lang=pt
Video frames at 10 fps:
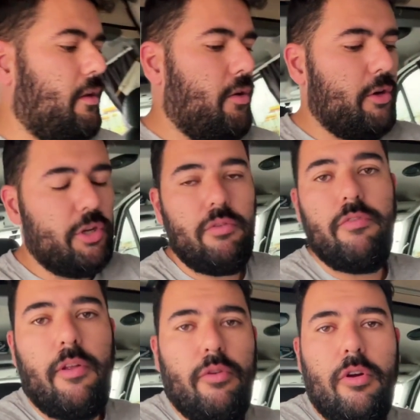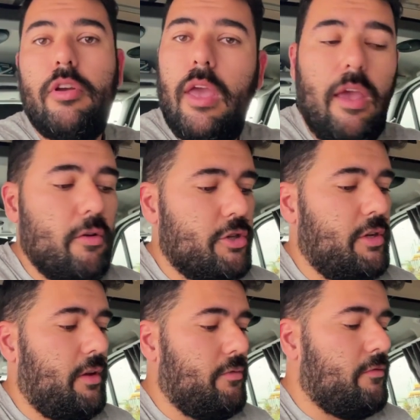E eu achei um valor ok, eu
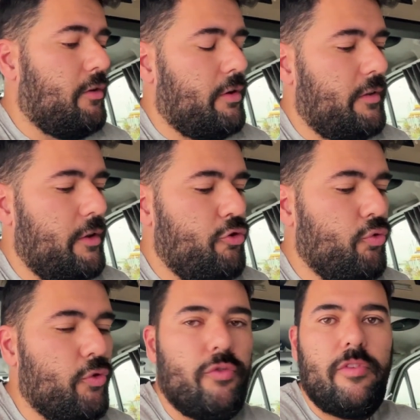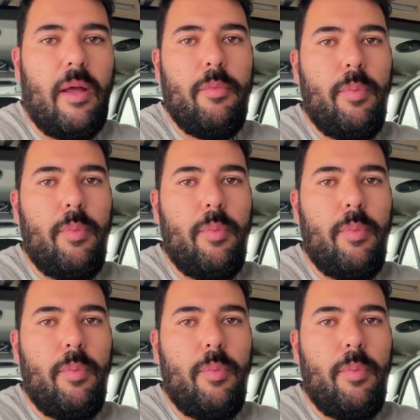achei um valor assim justo, sabe?